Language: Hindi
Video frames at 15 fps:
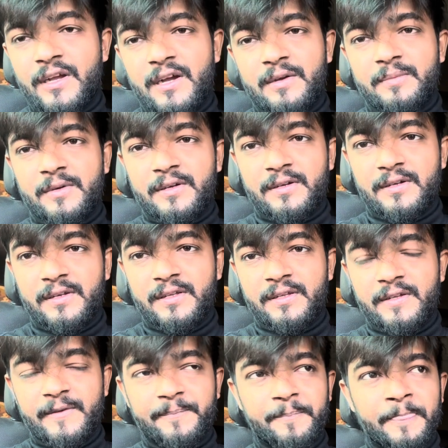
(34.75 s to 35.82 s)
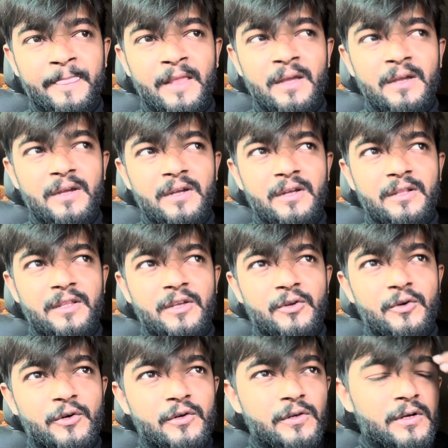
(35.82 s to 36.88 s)
काम कर रही है
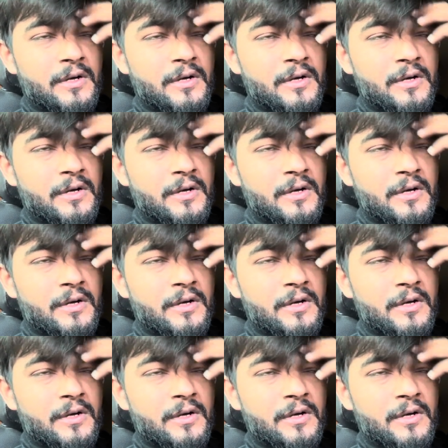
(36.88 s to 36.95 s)
देखो